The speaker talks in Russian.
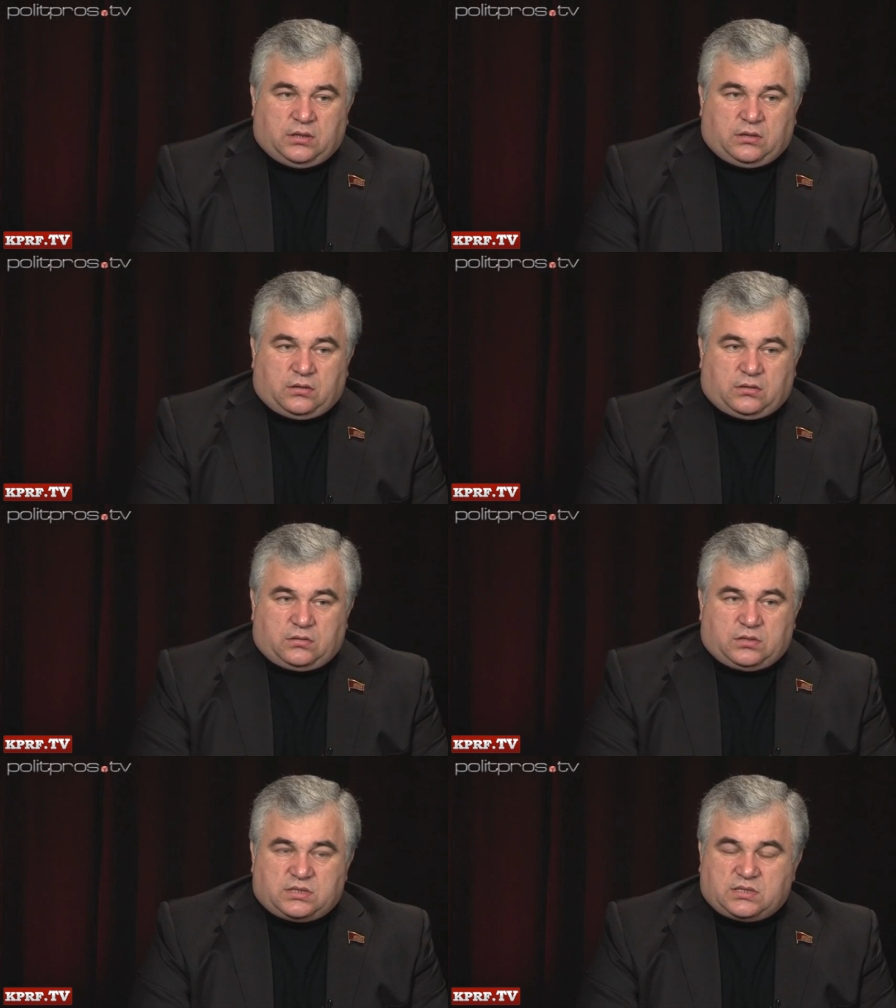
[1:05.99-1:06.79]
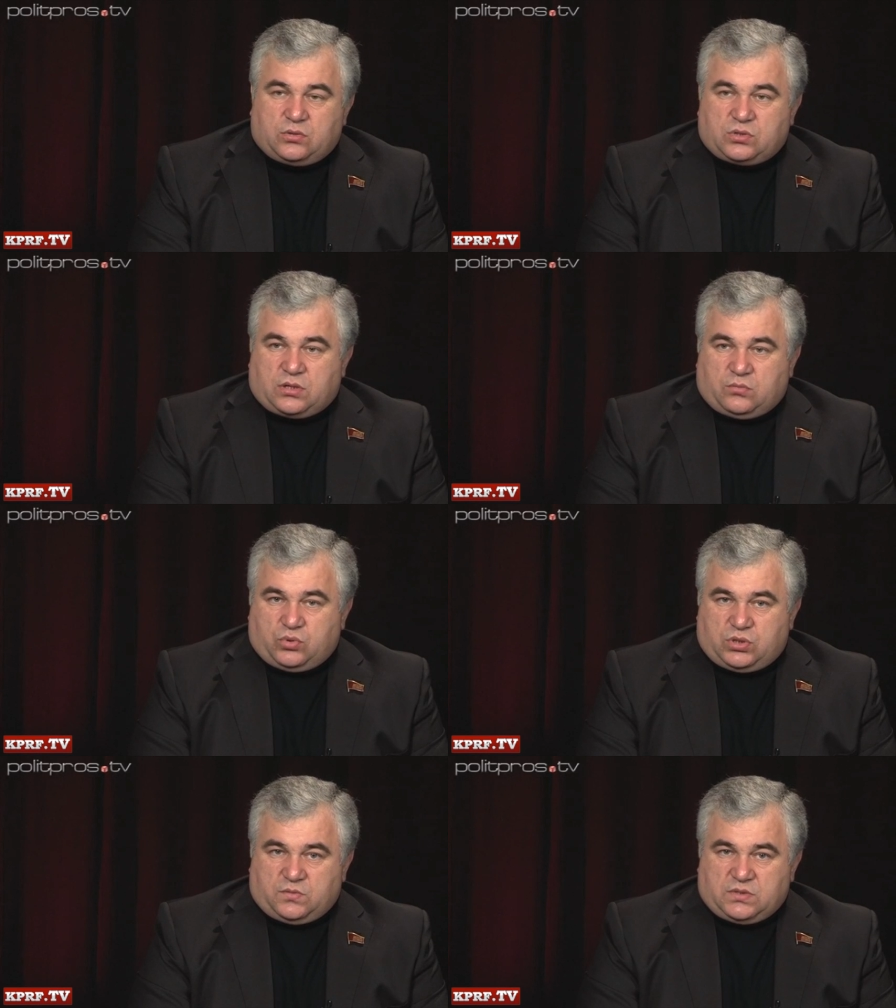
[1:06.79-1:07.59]
Э, не создаются
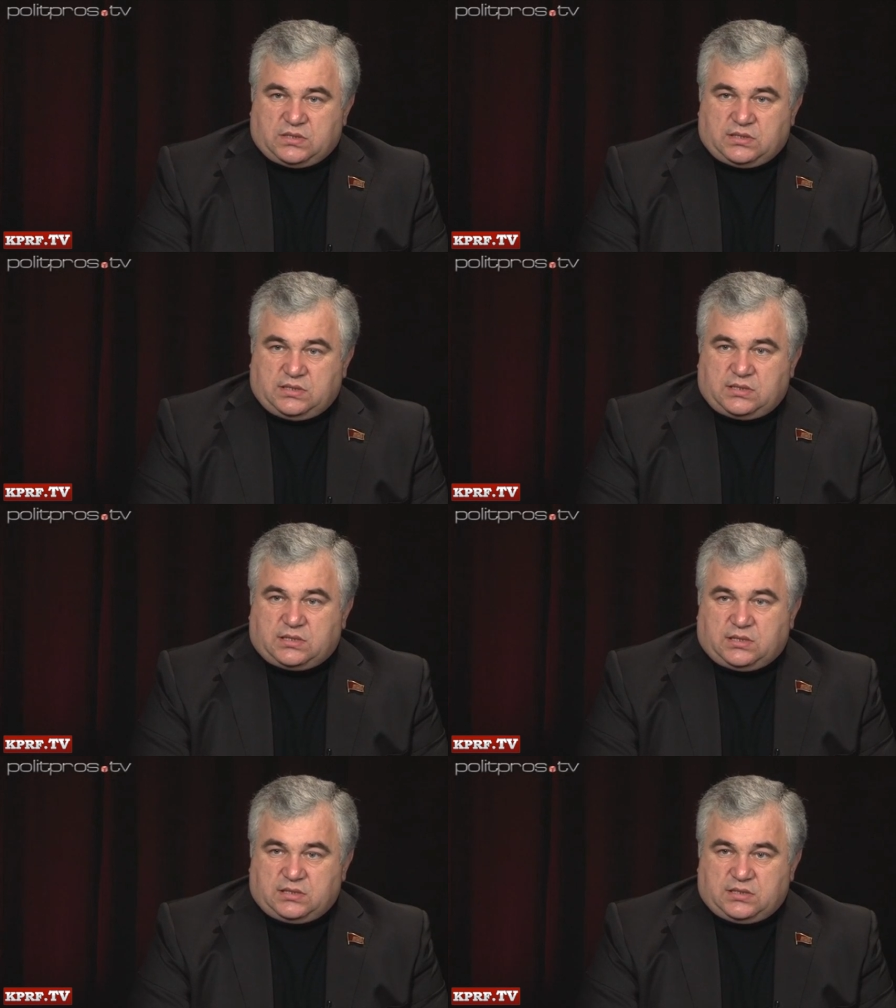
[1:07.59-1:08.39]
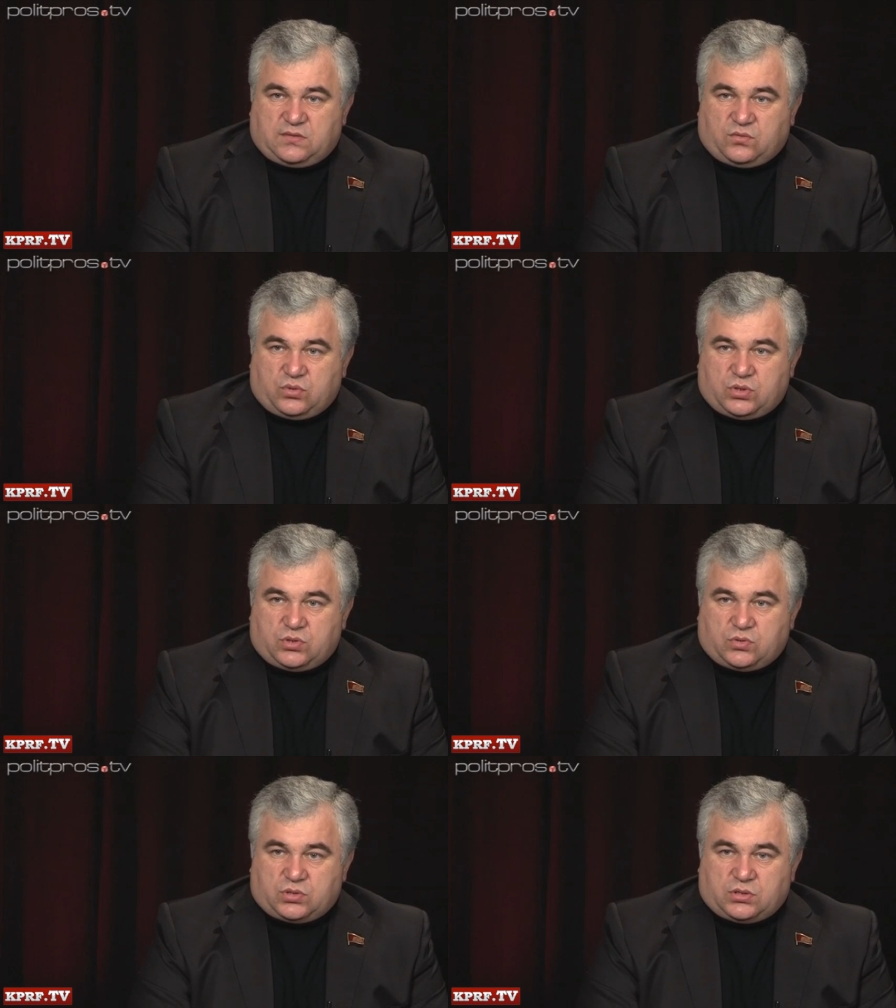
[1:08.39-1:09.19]
рабочие места, сельское хозяйство
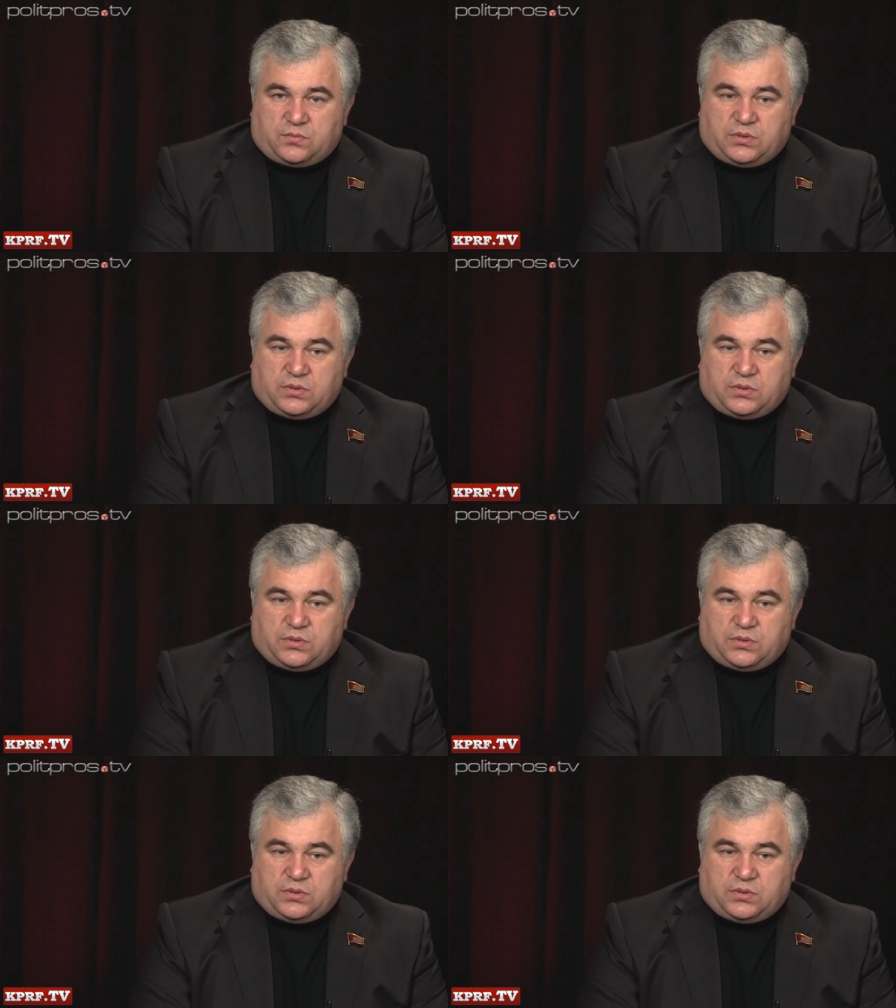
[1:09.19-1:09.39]
уничтожено.